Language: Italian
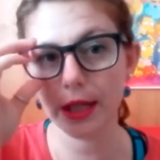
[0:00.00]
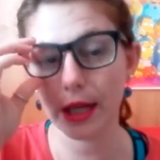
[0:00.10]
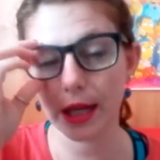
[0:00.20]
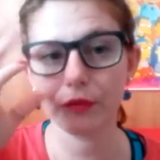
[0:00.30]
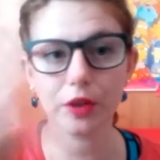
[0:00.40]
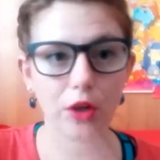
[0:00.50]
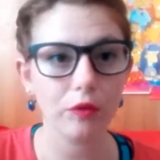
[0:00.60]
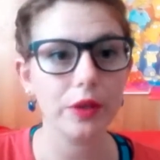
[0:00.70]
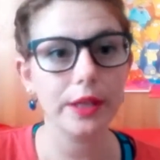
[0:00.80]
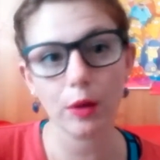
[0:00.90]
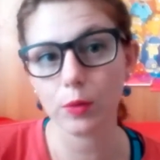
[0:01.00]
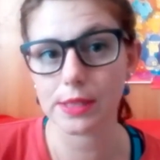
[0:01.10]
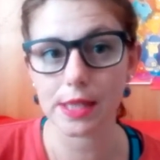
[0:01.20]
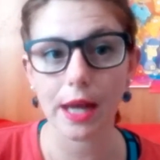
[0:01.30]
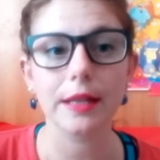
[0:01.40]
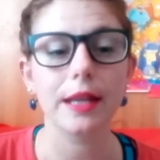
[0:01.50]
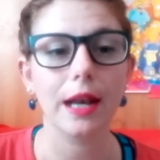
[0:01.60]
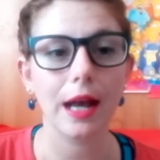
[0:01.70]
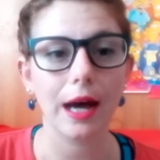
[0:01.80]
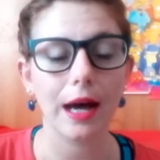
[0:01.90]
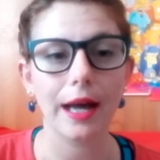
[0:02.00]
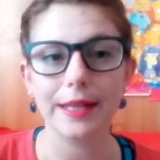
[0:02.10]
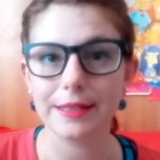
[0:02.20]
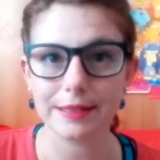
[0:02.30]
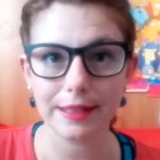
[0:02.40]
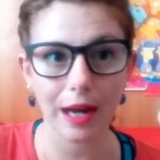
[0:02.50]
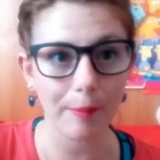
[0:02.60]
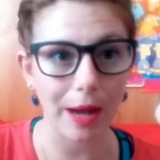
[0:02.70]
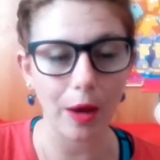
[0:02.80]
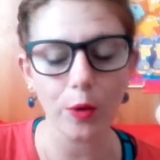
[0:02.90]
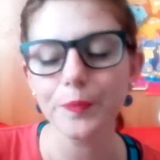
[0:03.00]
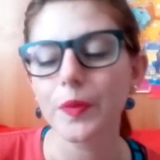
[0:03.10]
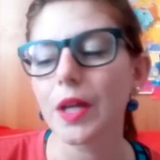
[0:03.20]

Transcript: i, le graphic novel da acquistare della, edite dalla BAO